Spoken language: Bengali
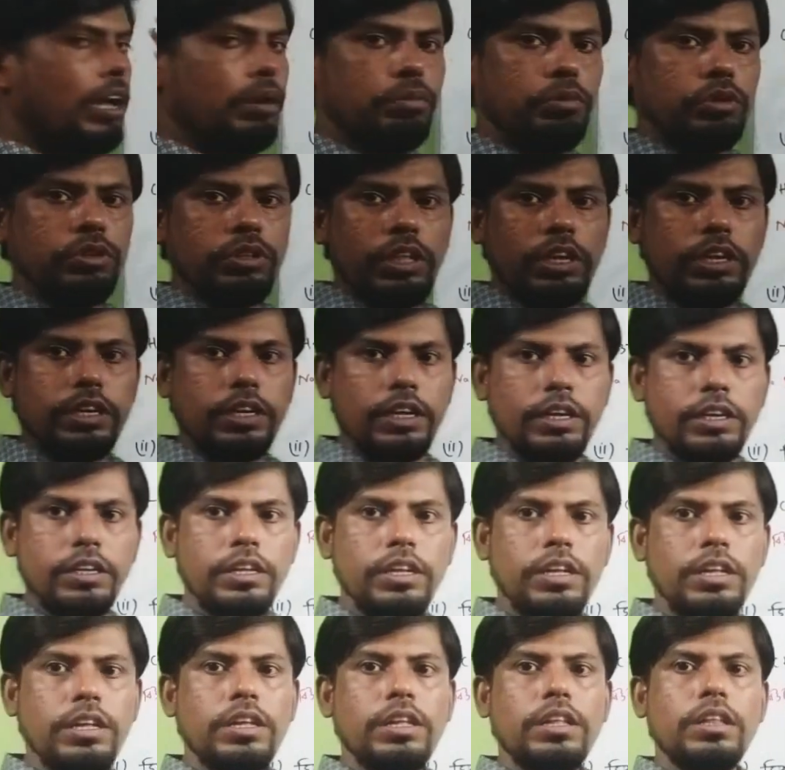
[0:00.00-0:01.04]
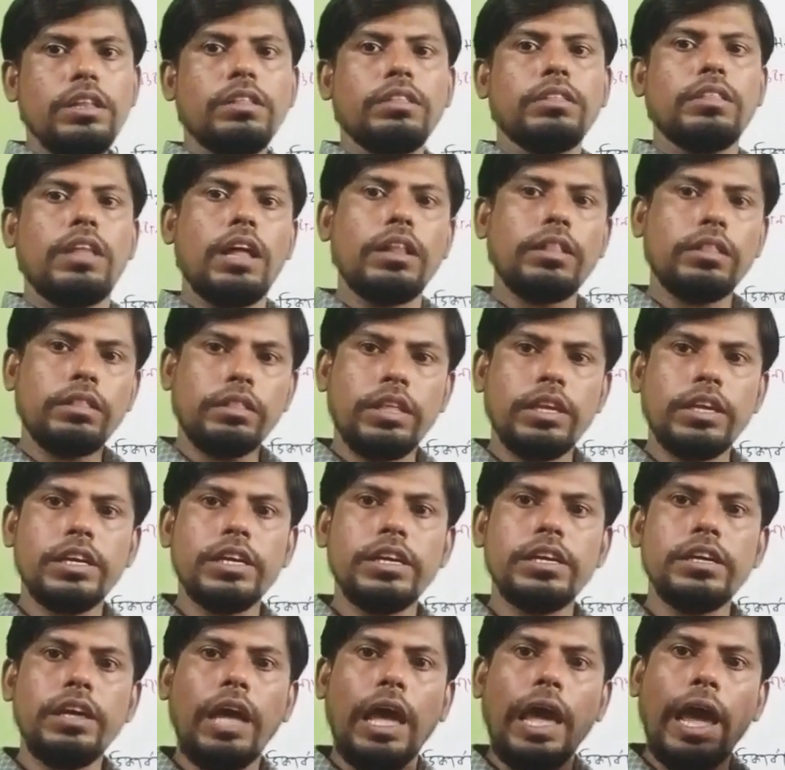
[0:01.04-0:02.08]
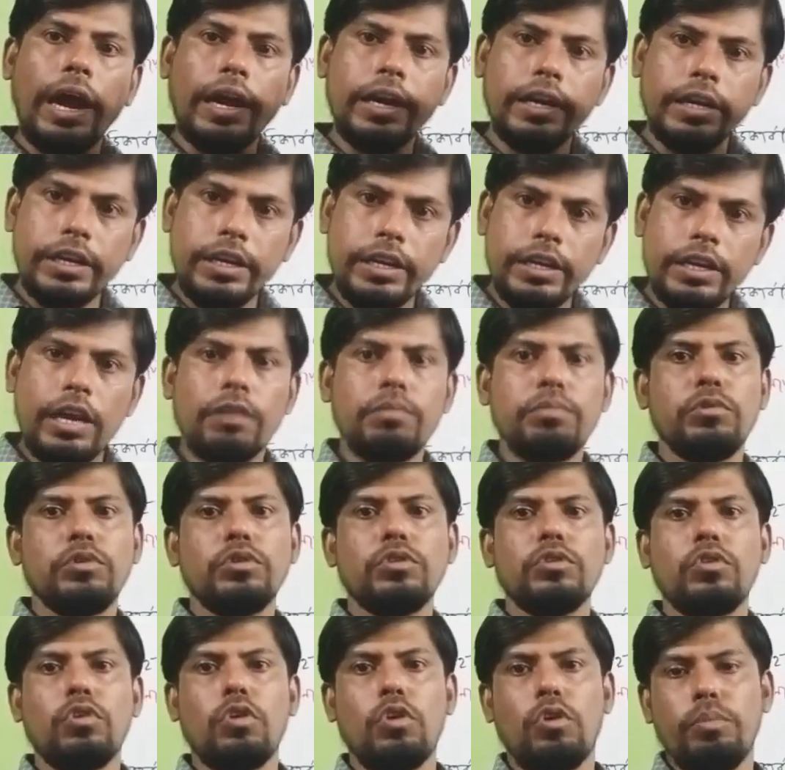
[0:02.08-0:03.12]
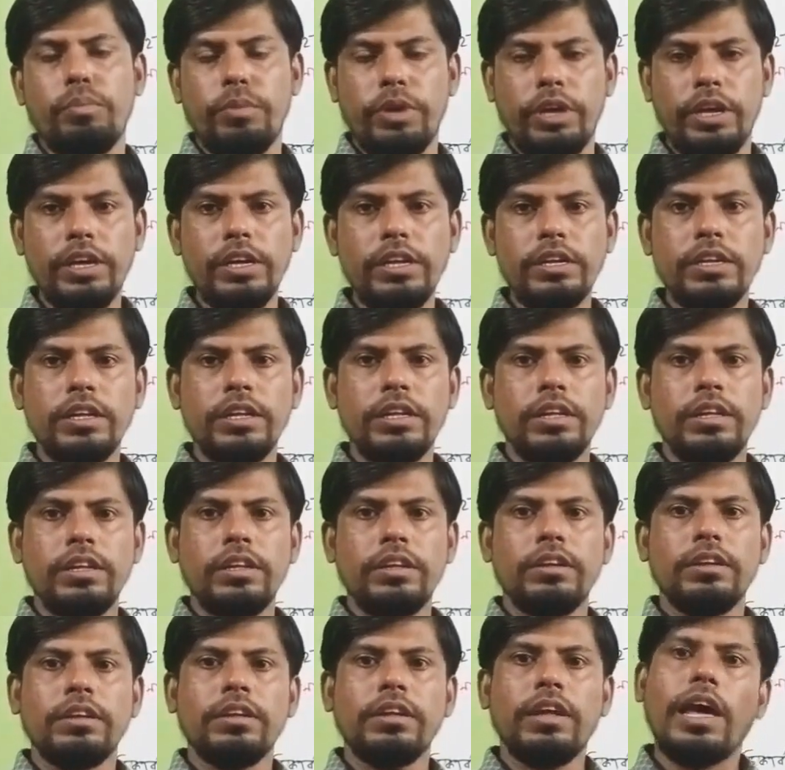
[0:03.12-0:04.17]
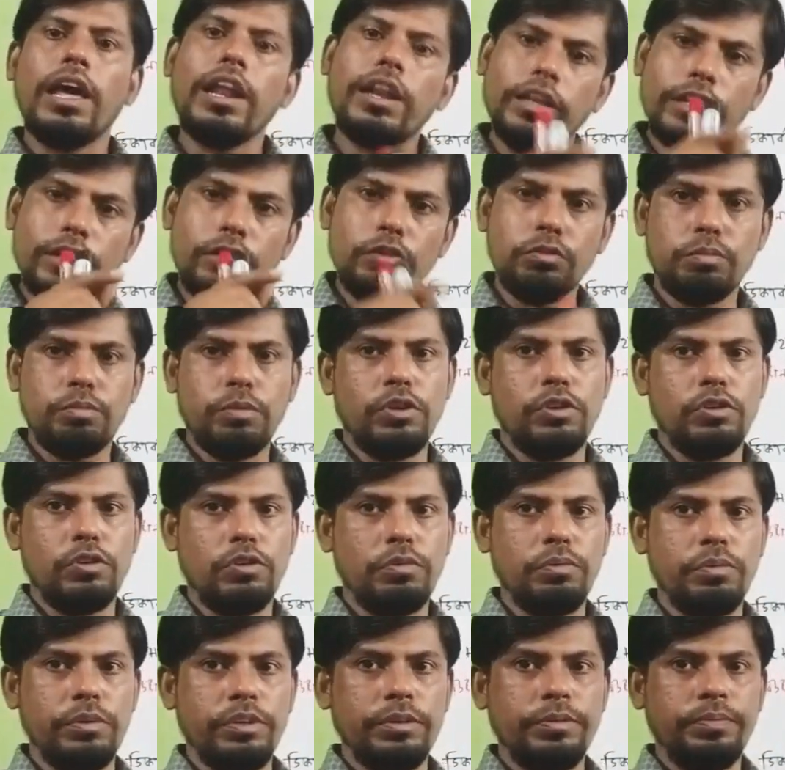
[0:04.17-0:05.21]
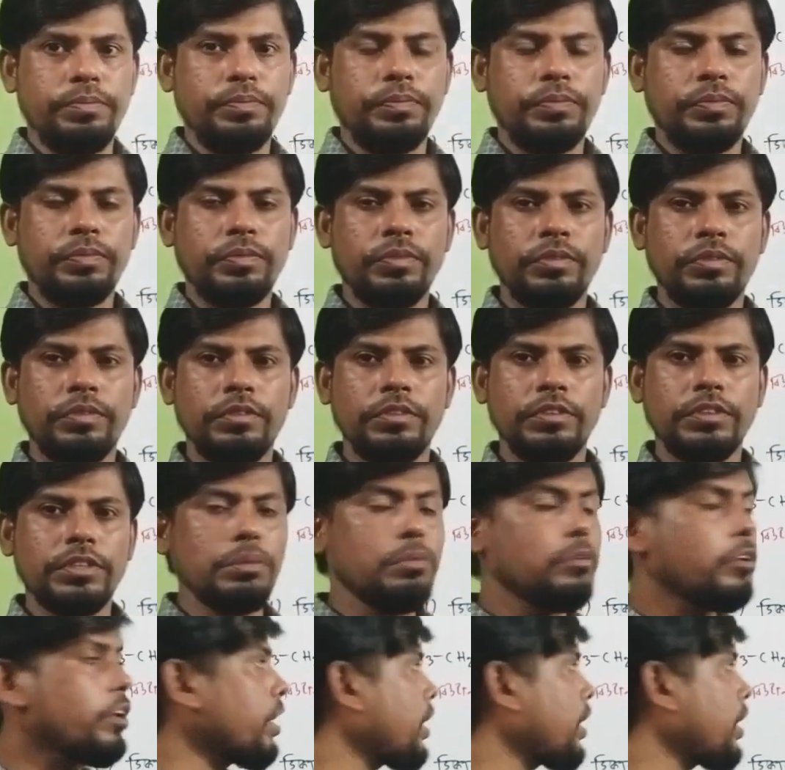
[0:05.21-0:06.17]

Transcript: কার্বন থাকে তার থেকে একটি কার্বন কমে অ্যালকেন উৎপন্ন হবে যেমন